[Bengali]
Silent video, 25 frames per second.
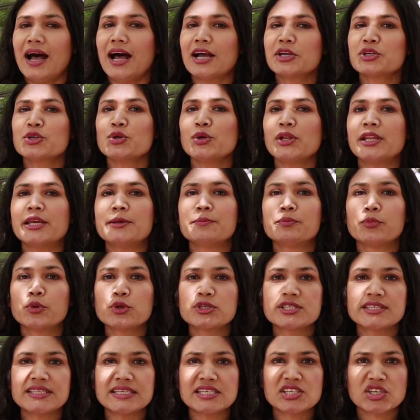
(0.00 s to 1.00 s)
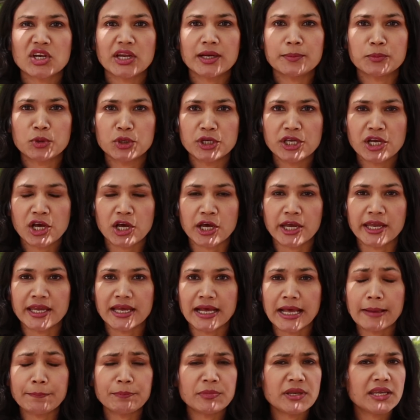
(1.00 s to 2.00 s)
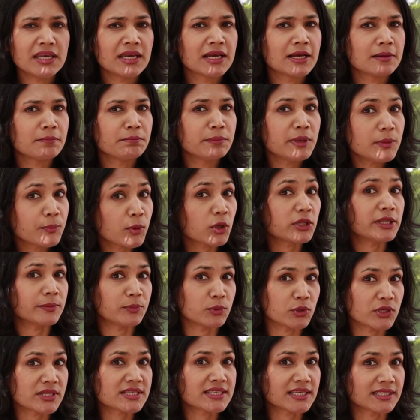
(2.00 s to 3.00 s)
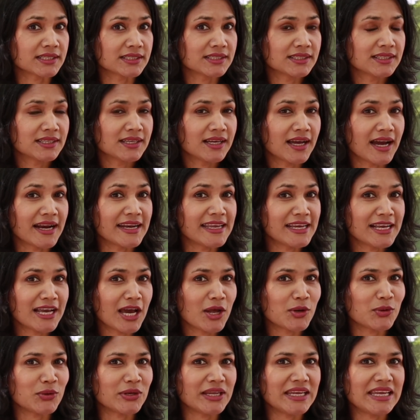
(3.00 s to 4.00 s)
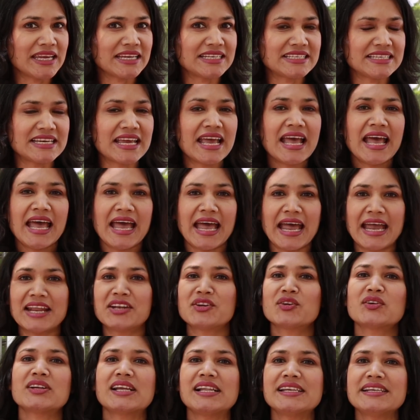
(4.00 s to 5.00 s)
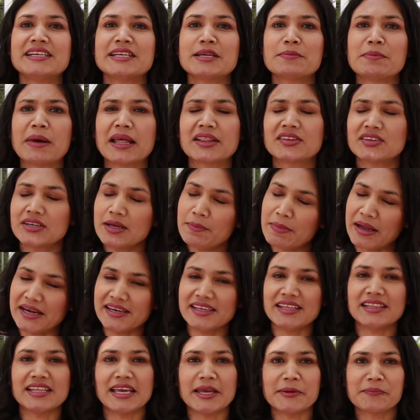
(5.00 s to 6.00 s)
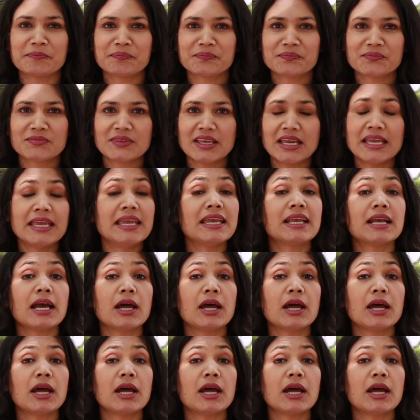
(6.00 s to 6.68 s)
আসলে মস্তিষ্কের মনে হয় আপনি বিপদে পড়েছেন আর এ কারণে এটি অ্যাড্রেনালিনের মাত্রা বাড়িয়ে দেয় এ